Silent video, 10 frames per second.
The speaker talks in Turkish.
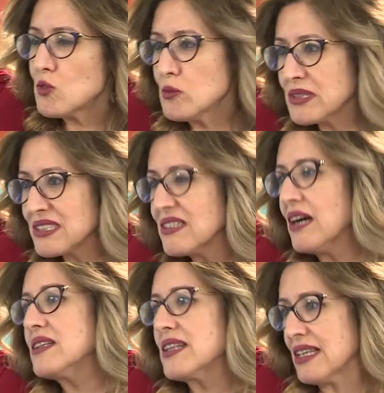tüm
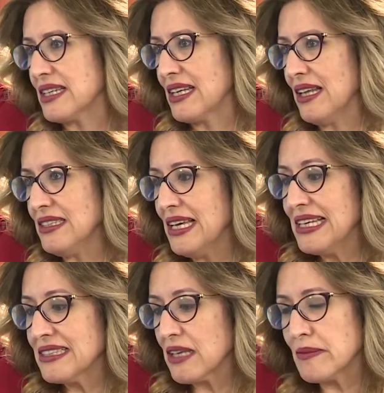kıtalara yayılan
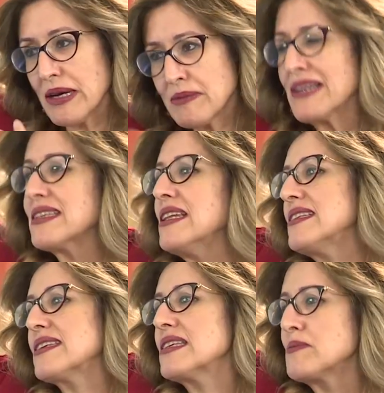tamamen
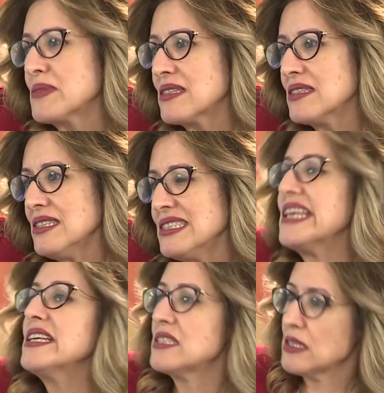genetik yapısını
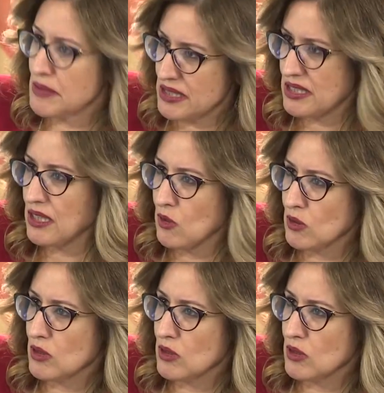değiştirmesiyle